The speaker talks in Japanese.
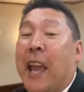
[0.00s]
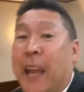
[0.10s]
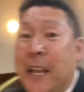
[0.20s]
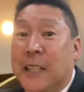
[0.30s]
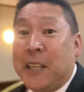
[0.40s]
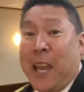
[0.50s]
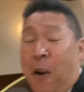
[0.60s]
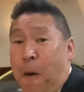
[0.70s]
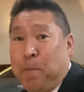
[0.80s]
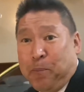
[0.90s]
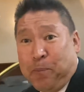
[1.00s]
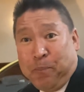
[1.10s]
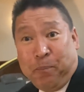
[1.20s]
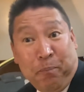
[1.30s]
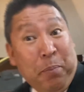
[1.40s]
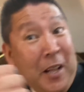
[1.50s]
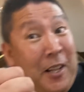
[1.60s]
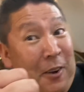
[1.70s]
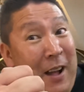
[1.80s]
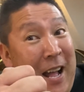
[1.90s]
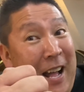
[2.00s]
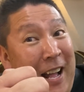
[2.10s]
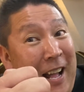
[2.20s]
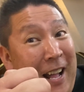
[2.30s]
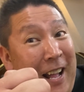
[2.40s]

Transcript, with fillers: NHK をぶっ壊